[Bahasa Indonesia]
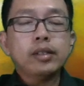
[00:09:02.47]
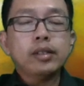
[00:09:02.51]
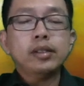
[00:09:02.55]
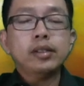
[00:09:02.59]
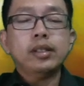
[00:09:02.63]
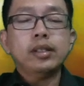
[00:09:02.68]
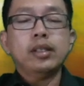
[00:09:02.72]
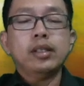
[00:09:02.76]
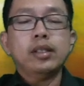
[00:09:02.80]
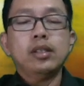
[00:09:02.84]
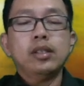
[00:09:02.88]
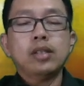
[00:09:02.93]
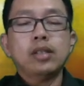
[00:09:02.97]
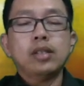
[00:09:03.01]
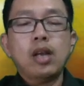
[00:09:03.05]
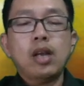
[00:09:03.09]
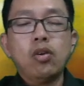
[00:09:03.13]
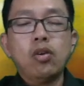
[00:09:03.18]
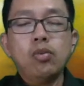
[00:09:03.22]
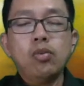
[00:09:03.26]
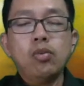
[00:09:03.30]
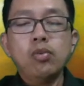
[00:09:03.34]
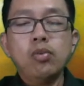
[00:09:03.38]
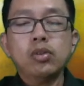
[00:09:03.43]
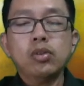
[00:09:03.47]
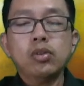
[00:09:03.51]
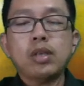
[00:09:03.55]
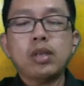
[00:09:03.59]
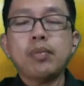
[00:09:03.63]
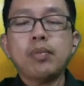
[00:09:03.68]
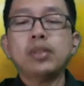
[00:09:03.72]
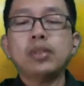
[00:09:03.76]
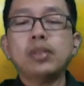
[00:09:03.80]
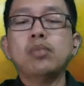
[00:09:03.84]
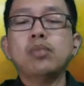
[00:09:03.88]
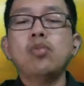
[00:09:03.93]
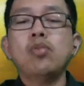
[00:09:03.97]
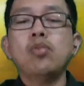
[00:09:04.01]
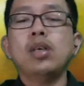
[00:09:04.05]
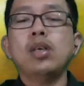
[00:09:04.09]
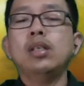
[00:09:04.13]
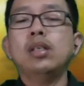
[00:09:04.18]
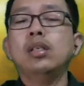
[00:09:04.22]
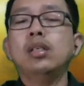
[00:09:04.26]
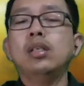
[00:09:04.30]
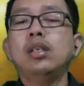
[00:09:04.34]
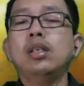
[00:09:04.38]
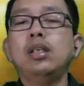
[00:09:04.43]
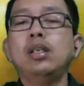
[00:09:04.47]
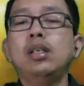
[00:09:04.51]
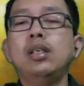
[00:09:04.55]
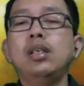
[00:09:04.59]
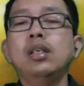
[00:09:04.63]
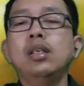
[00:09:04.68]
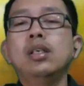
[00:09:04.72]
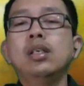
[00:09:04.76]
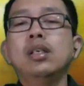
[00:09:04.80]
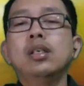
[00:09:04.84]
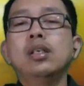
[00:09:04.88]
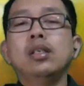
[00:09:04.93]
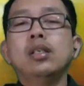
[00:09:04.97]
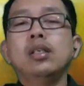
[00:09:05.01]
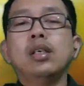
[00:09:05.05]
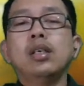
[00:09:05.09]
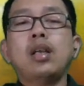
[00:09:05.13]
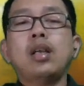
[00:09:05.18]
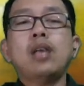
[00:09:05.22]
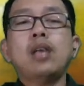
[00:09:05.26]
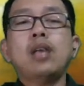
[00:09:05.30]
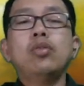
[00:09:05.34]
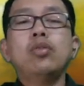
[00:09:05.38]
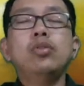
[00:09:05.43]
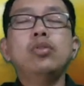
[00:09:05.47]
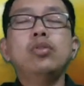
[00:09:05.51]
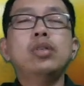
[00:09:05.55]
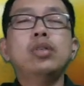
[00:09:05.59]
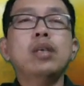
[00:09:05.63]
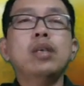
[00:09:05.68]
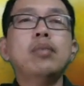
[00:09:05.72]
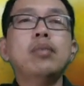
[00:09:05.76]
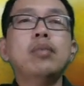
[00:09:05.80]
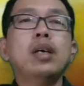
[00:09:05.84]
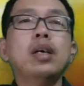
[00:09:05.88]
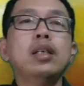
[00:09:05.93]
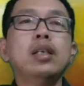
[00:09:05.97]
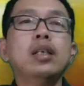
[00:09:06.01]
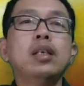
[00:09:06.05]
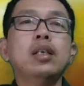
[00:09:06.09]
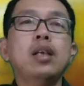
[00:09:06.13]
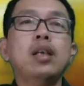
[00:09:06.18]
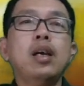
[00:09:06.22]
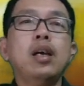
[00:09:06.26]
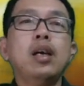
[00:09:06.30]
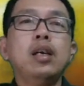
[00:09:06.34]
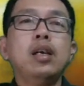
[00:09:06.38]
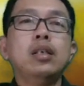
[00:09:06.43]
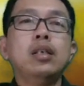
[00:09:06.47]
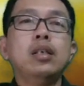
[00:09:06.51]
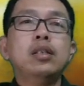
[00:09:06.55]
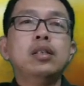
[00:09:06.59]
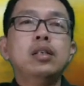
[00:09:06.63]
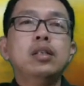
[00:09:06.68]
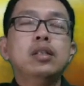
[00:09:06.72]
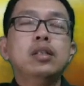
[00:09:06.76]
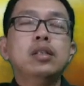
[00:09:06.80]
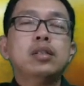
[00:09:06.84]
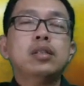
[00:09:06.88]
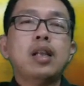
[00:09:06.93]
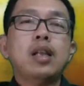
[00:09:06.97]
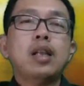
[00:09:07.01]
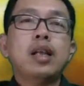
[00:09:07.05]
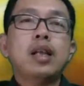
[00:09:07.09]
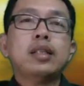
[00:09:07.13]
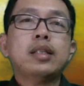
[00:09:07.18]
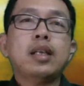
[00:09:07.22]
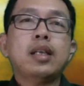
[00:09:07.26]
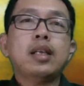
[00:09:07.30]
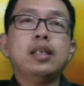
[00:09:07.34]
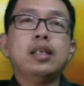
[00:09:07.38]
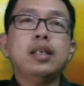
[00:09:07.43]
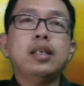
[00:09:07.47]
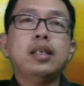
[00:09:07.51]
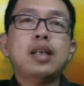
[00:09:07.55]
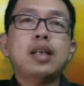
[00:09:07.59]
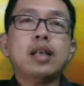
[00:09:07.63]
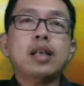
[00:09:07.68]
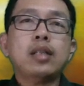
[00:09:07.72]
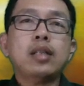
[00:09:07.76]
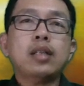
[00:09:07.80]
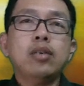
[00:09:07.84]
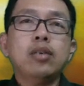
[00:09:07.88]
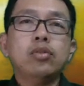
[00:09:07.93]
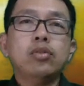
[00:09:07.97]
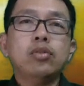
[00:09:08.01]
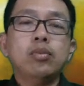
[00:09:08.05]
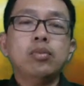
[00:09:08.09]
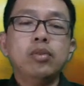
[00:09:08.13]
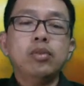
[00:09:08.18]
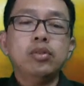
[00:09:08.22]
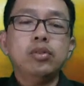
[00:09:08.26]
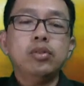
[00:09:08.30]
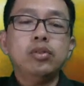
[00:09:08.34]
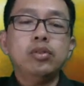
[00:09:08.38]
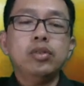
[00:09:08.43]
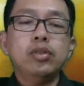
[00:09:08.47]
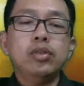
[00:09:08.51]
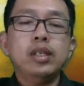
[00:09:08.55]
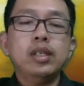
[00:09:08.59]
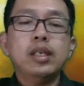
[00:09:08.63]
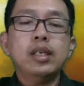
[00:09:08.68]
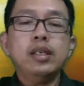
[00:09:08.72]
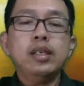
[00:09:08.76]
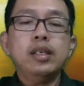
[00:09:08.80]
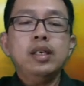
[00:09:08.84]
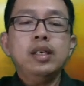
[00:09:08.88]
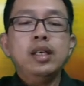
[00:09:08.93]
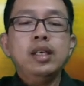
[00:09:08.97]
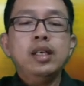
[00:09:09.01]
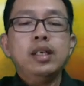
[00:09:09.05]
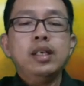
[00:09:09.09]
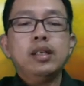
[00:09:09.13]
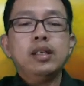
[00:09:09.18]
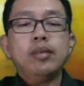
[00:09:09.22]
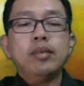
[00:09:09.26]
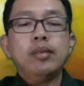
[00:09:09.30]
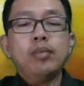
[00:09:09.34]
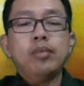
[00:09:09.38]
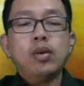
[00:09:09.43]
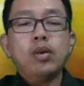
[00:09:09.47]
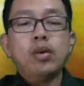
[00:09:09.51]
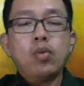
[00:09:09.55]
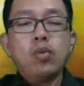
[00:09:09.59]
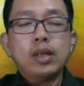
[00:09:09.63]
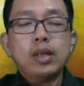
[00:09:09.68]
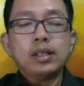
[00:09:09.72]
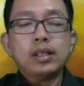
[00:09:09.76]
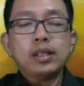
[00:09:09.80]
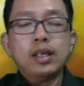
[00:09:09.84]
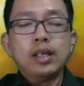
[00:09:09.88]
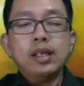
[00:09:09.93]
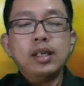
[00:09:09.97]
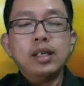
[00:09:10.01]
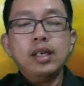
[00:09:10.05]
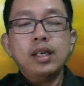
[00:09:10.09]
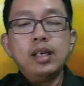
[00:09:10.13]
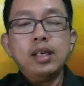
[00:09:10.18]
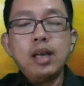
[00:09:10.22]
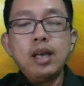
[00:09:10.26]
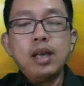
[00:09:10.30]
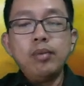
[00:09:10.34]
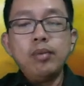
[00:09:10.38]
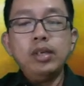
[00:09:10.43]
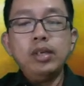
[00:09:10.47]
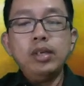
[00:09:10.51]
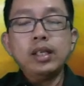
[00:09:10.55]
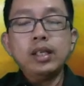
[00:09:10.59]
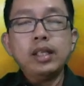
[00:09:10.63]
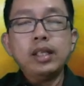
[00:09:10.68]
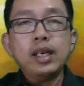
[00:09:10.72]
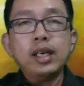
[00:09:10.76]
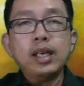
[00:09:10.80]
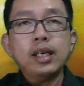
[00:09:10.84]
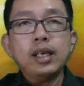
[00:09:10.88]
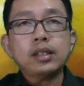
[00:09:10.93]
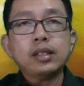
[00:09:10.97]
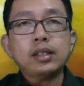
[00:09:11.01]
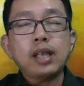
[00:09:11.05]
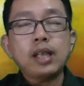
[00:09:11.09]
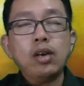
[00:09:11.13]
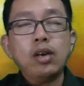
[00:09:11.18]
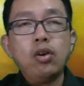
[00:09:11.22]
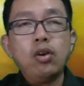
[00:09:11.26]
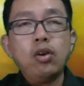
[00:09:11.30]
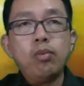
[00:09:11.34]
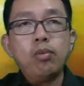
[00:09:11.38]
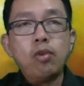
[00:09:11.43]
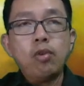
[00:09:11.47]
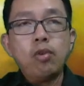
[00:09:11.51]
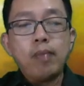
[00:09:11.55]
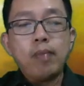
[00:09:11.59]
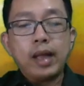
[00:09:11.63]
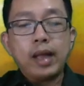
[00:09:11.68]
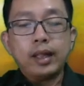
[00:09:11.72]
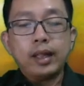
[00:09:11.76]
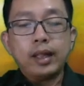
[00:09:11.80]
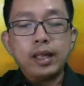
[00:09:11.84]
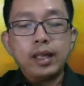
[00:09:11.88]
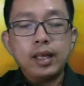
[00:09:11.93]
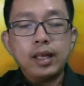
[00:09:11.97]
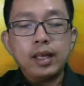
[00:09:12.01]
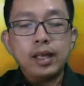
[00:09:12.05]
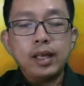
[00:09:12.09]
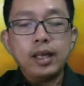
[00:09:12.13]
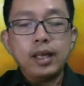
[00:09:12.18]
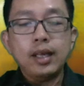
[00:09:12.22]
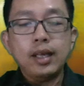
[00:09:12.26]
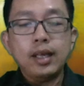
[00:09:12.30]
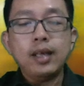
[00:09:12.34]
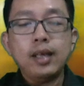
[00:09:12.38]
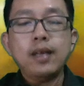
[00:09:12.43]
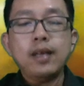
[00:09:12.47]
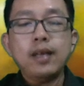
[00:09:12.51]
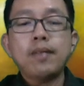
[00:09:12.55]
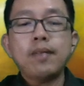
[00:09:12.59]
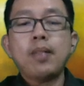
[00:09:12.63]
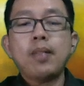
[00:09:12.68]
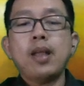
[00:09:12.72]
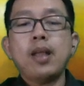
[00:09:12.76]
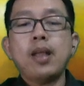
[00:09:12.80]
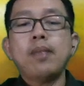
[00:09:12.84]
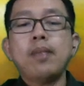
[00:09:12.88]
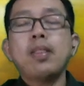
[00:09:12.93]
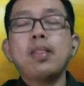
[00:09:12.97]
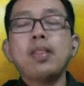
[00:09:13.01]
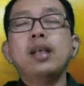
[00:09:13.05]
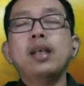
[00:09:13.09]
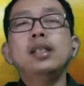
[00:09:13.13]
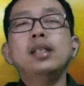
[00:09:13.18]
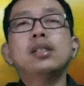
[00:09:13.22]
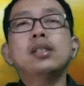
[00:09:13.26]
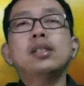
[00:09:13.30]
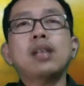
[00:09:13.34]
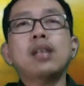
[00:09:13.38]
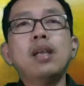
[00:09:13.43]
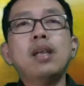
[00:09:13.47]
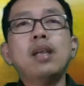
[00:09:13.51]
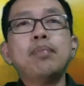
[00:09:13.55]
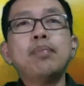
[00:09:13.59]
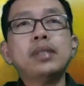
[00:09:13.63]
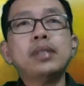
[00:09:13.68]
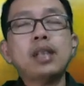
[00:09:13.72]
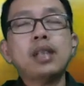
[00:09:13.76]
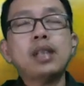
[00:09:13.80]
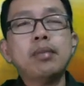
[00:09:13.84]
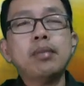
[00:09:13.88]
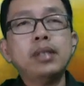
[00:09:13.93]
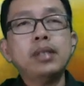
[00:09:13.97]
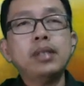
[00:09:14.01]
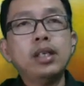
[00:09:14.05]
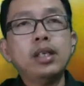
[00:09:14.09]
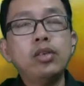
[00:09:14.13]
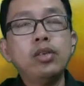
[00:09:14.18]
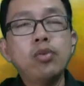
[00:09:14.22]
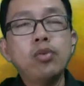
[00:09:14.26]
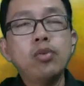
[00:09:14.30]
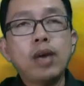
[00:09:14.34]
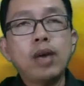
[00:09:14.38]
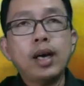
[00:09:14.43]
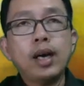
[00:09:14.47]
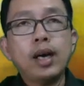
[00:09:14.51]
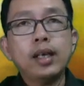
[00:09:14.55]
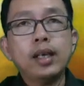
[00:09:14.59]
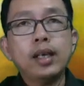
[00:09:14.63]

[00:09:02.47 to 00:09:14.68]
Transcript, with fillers: ya, Salomo sampai semua negeri ya Ratu Sheba dari selatan aja datang untuk mengunjunginya nah, berkuasa namun ketika Salomo mati ya Israel pecah menjadi dua